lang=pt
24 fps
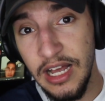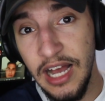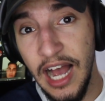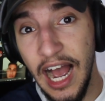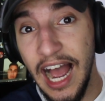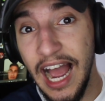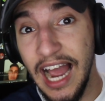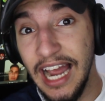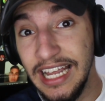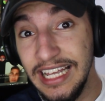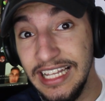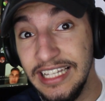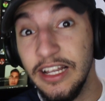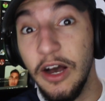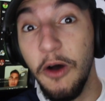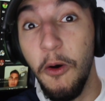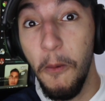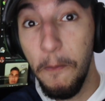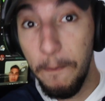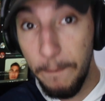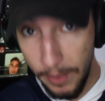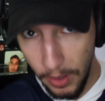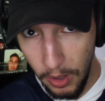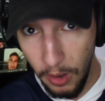Ainda
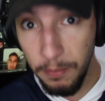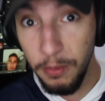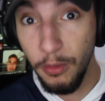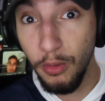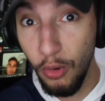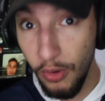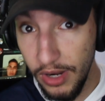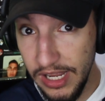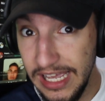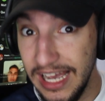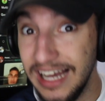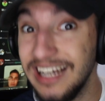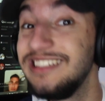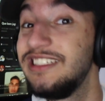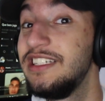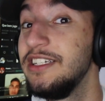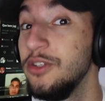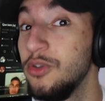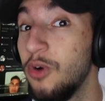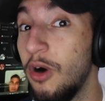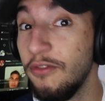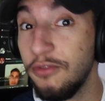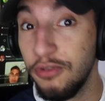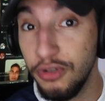o próprio Lurian, de
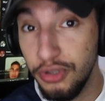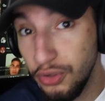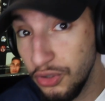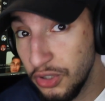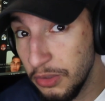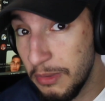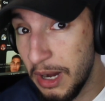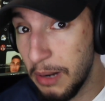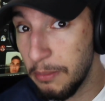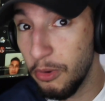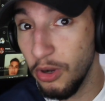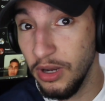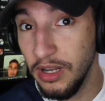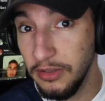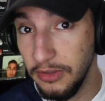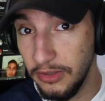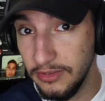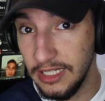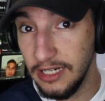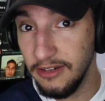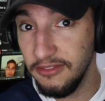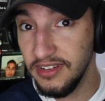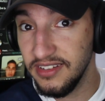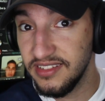novo, chuta uma bola na
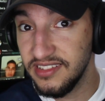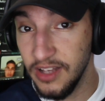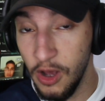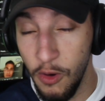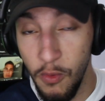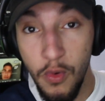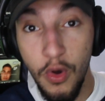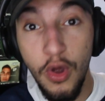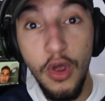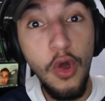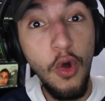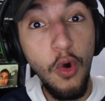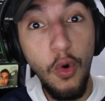travessão,